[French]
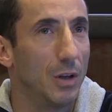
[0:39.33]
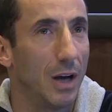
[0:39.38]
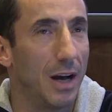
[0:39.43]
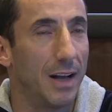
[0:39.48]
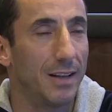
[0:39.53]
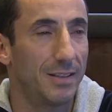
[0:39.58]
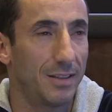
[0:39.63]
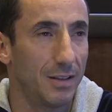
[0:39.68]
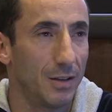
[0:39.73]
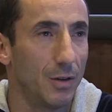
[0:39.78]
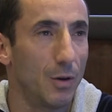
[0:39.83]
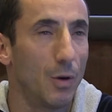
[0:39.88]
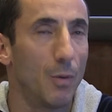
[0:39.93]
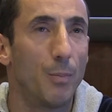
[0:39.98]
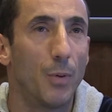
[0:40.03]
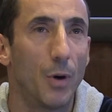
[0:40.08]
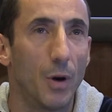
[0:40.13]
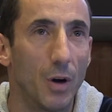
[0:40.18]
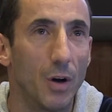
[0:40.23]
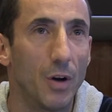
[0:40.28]
assez
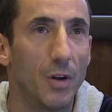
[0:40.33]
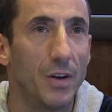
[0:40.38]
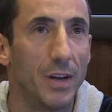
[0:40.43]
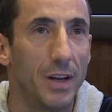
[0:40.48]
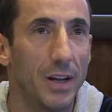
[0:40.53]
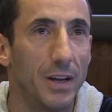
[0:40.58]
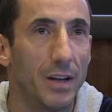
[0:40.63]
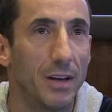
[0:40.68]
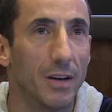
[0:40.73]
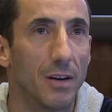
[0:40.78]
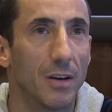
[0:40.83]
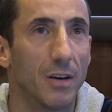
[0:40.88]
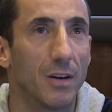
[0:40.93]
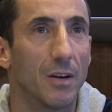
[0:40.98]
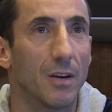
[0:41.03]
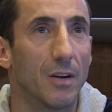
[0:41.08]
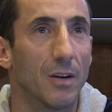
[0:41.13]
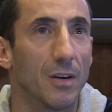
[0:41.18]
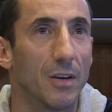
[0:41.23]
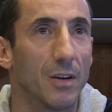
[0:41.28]
open
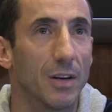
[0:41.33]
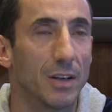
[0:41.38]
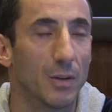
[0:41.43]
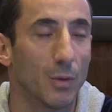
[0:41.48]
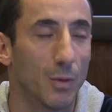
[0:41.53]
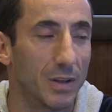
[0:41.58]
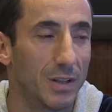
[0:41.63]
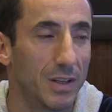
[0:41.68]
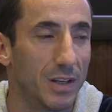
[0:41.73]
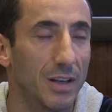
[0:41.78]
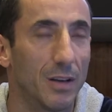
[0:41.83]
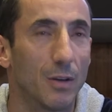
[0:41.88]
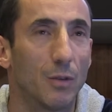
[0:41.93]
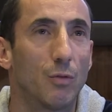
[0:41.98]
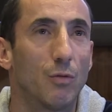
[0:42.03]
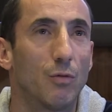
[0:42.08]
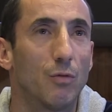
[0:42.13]
et qui ont été